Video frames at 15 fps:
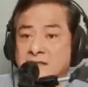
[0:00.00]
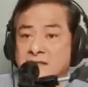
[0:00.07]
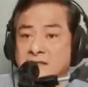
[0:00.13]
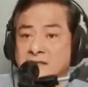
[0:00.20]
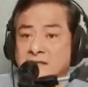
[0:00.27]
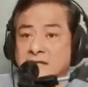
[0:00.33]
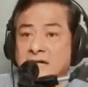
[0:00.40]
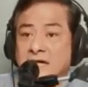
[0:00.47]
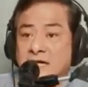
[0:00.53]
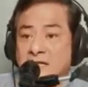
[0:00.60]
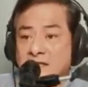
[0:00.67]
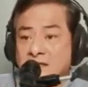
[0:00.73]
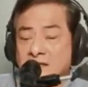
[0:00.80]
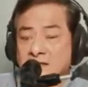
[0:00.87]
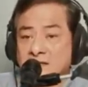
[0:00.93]

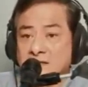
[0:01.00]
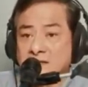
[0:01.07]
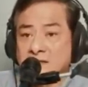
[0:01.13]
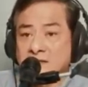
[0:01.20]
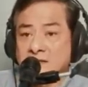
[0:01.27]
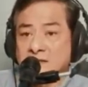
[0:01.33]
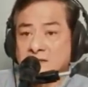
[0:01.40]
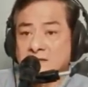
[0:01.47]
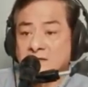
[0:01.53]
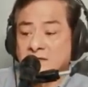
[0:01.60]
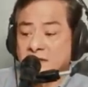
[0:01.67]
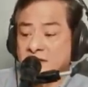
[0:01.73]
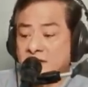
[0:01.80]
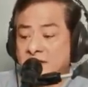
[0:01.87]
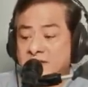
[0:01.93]
Ha? Kung
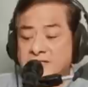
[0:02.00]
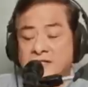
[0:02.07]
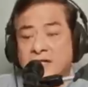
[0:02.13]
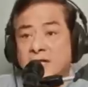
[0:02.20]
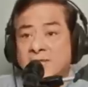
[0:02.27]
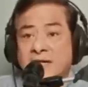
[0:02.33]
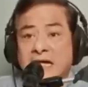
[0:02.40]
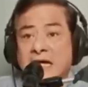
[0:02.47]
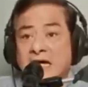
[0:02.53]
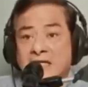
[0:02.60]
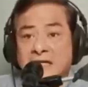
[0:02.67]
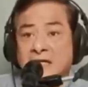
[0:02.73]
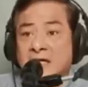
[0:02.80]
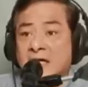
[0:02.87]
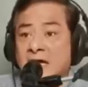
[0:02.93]
hindi sila
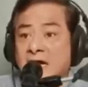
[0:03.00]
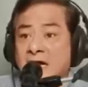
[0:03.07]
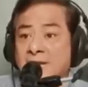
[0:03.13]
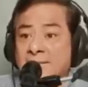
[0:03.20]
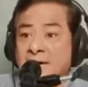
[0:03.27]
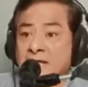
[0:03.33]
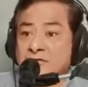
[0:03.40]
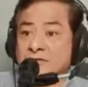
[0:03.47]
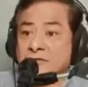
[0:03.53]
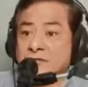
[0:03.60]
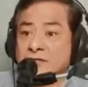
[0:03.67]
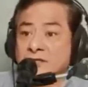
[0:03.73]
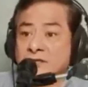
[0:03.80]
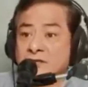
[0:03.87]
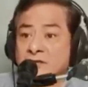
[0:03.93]
malayang nakakapasok
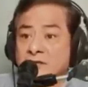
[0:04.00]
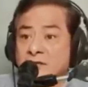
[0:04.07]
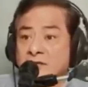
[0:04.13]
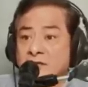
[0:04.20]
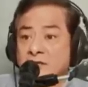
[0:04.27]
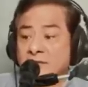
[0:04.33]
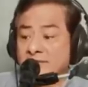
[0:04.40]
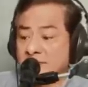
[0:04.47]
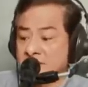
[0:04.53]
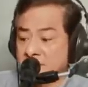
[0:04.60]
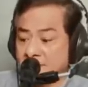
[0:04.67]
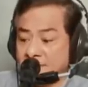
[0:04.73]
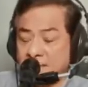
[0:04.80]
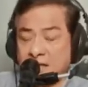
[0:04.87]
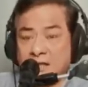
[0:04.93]
dito. Ibig
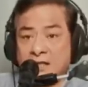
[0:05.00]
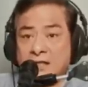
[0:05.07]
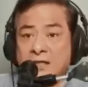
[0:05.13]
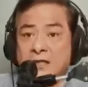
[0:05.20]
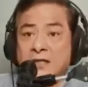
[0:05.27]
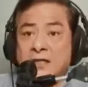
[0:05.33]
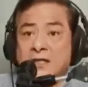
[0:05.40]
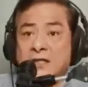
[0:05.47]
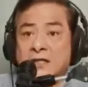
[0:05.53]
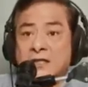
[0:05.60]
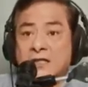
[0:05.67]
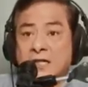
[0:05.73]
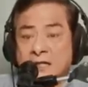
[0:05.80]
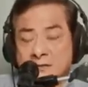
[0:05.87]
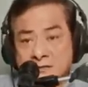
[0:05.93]
sabihin eh,
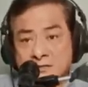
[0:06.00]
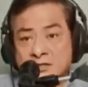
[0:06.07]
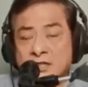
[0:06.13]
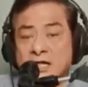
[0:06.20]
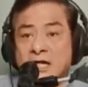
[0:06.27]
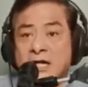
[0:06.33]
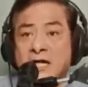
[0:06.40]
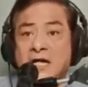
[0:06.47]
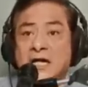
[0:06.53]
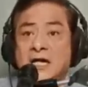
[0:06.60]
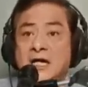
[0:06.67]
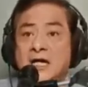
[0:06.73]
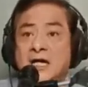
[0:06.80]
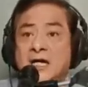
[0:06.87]
ganun sila ka